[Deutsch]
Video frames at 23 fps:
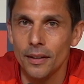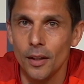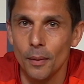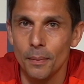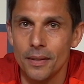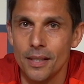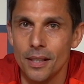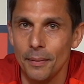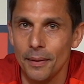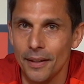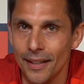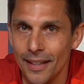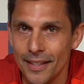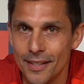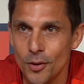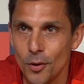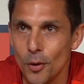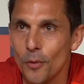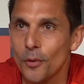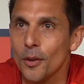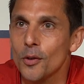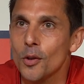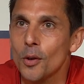Ich glaube, das habe ich ja jetzt
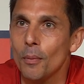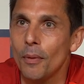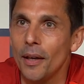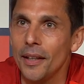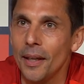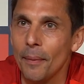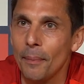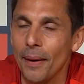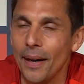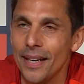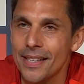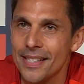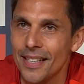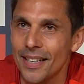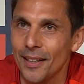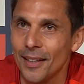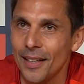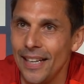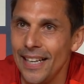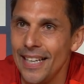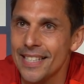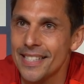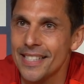schon öfters auch mal in der Presse
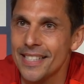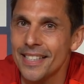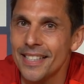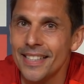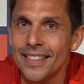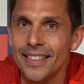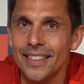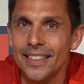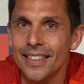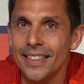gelesen,